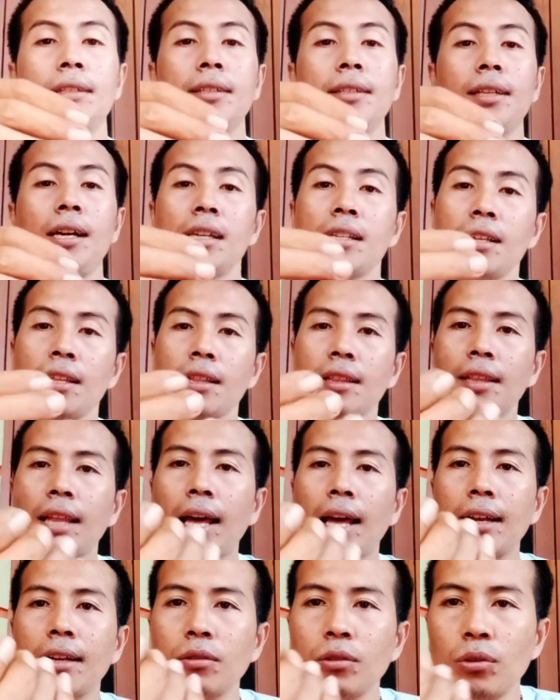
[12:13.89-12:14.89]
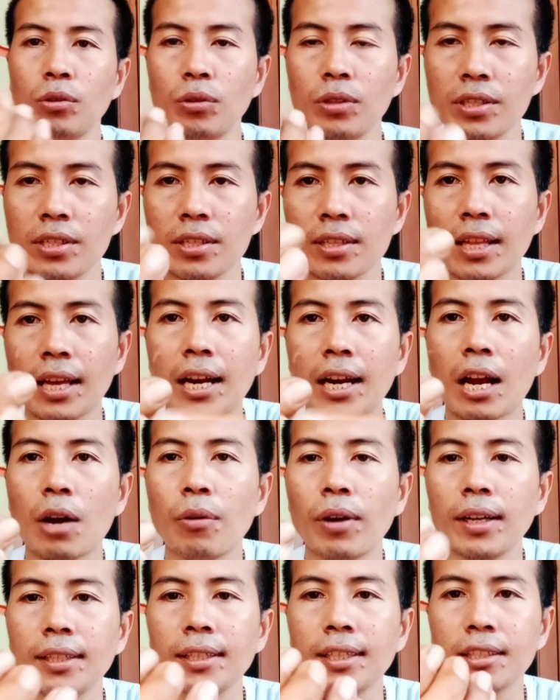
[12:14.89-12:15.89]
ya setan untuk di start
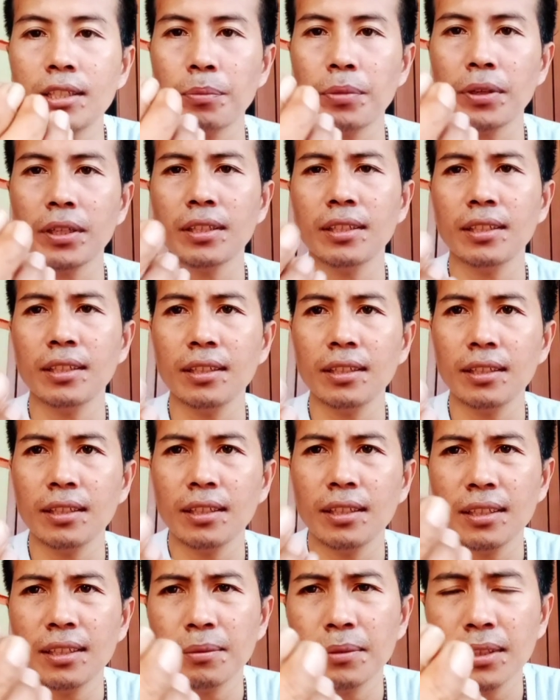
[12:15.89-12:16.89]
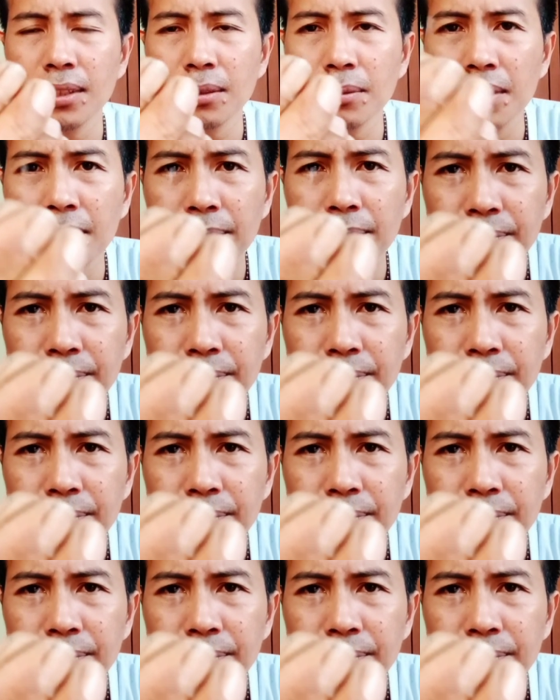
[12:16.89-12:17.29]
awalnya seperti ini teman-teman